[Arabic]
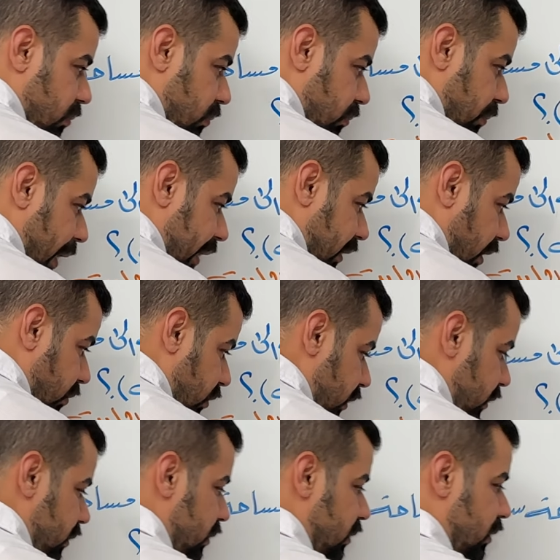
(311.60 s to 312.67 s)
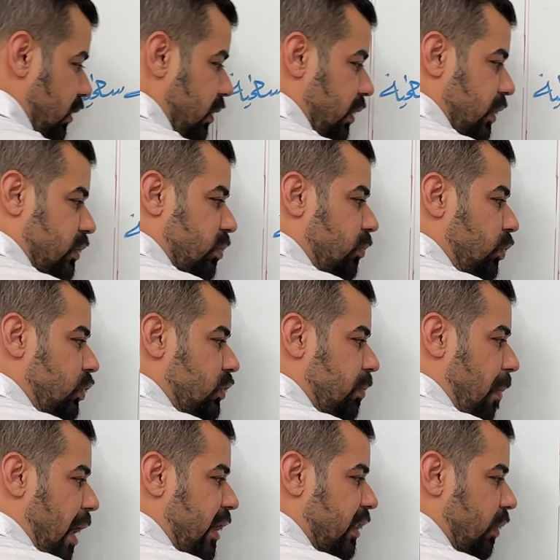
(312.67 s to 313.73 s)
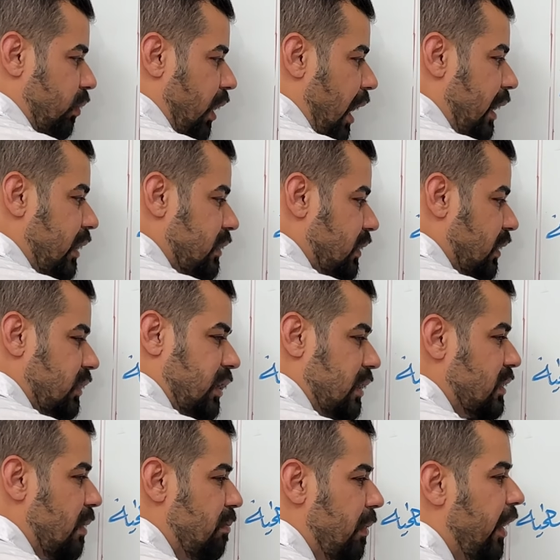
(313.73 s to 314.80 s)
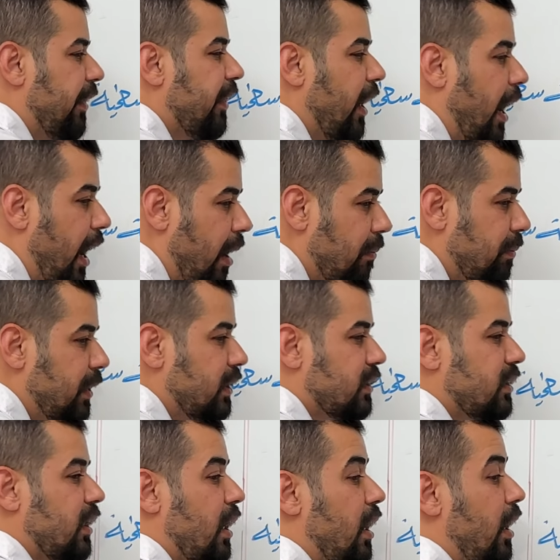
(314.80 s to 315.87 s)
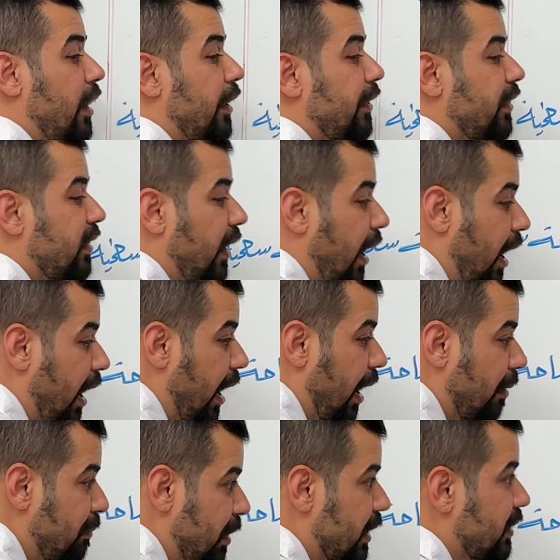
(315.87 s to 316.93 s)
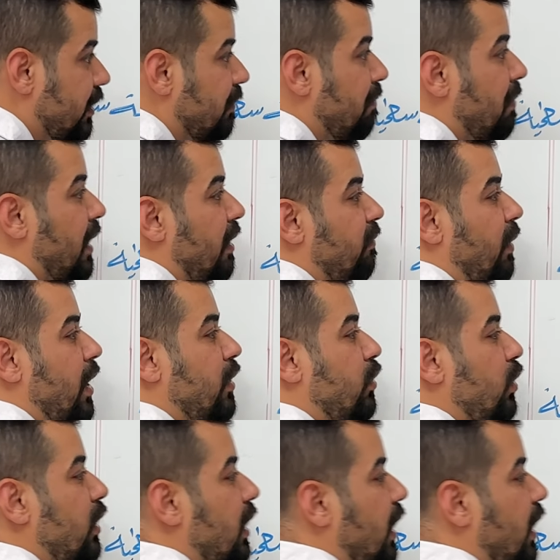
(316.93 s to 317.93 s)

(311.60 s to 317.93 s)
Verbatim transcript: بيضوي تموت بيضوي هذا شكل شو اسميه ثابت ثابت فيقول